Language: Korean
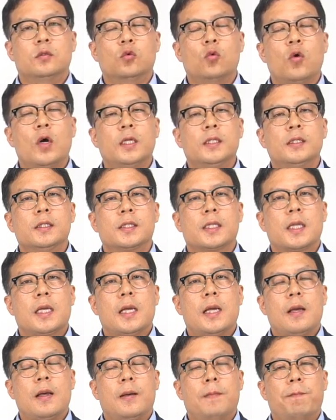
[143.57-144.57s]
또한
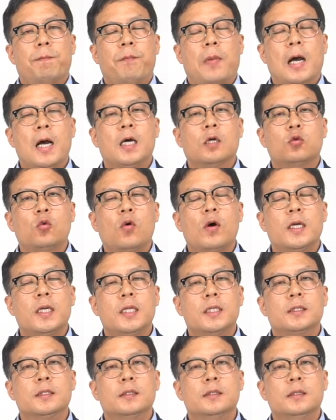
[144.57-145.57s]
방학
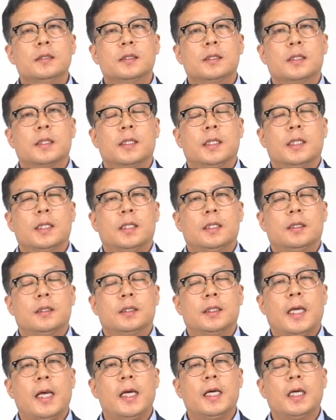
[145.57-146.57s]
동안에는
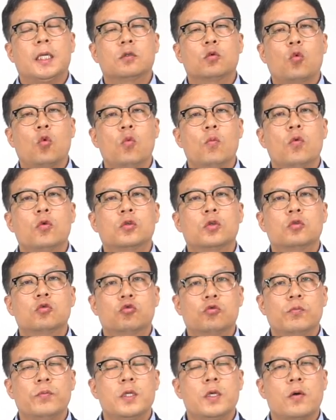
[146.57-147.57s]
다양한 공모전
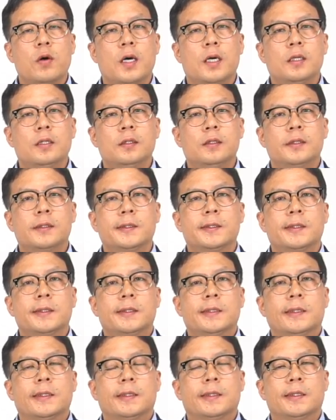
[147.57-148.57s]
준비와
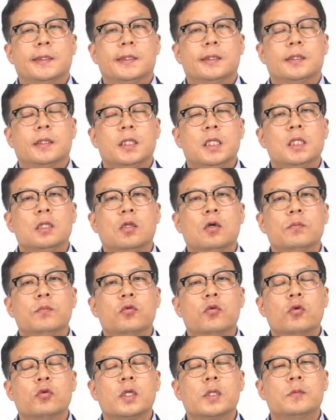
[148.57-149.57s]
인턴
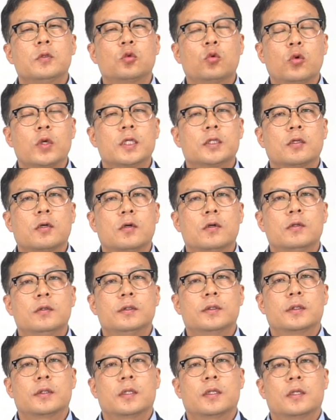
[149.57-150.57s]
프로그램을 통해서
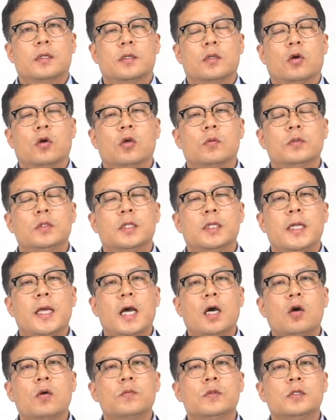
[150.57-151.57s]
여러분들의
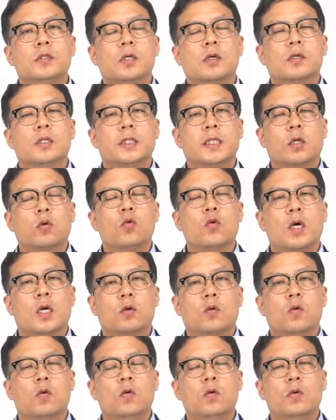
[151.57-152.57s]
학업 능력을
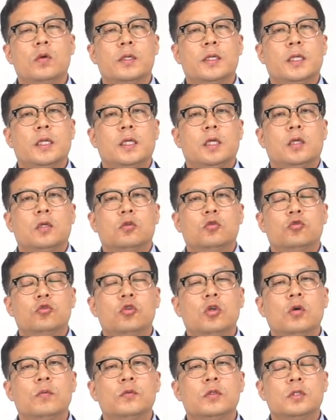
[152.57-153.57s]
제공하고
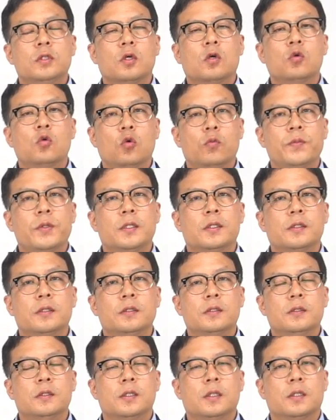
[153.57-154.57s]
취업 능력을 높이는
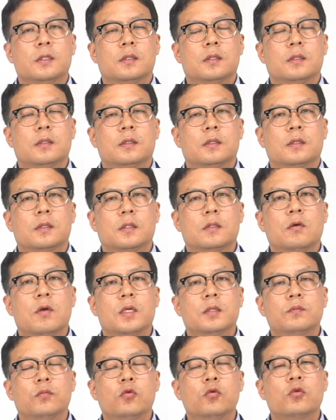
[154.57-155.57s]

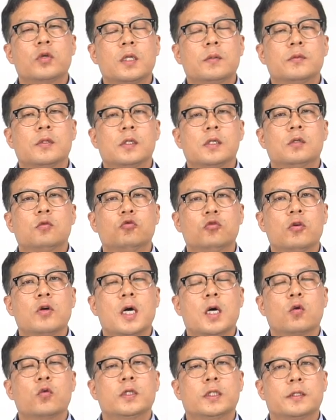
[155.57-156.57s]
그러한 프로그램들을
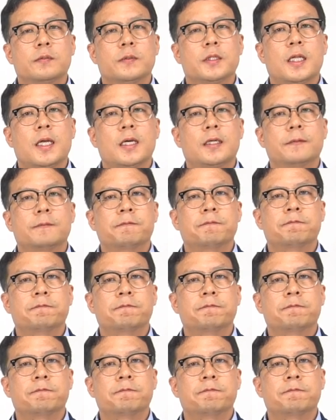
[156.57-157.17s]
운영하고 있습니다.